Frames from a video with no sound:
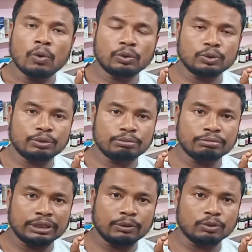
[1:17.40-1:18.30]
ওষুধ
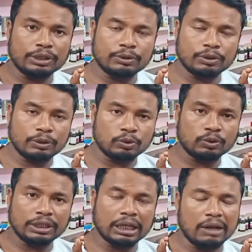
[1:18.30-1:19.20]
যে কোনো স্টোরের
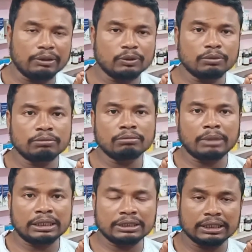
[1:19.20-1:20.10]
ওষুধই খাওয়ানো
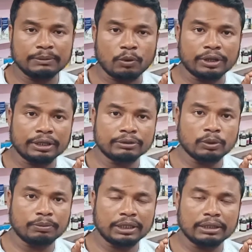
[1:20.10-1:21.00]
বাচ্চাদের পক্ষে
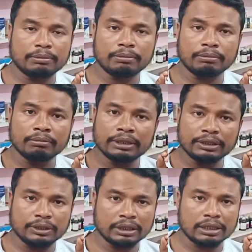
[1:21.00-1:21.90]
সব থেকে
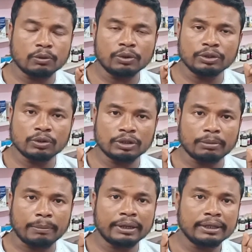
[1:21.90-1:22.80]
বেশি একটা ক্ষতিকর
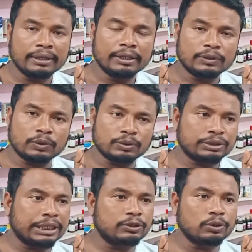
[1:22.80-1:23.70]
ব্যাপার তো
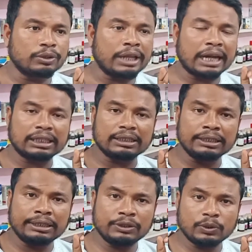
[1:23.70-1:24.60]
সেজন্যই একটা
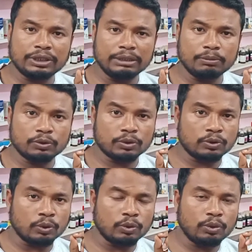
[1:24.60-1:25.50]
নির্দিষ্ট দিন পর্যন্ত
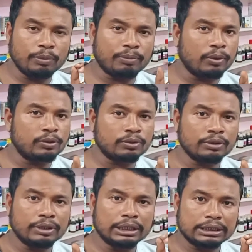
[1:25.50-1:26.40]
যতটুকু প্রয়োজন
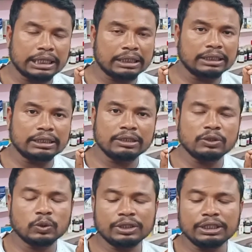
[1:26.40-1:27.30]
সে একটা
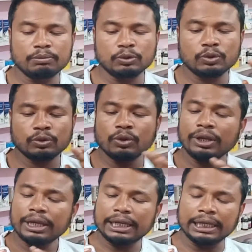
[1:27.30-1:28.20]
নির্দিষ্ট দিন পর্যন্ত
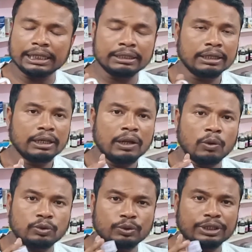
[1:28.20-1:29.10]
এই
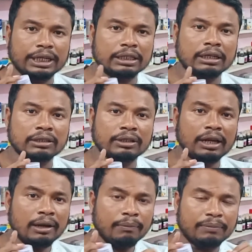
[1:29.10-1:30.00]
ওষুধটিকে
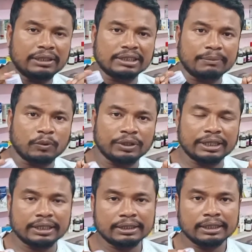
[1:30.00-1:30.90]
ডাক্তাররা প্রেসক্রাইব করে
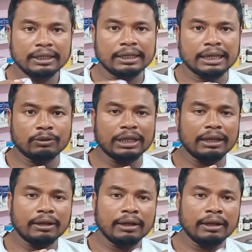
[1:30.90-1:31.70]
থাকেন কেননা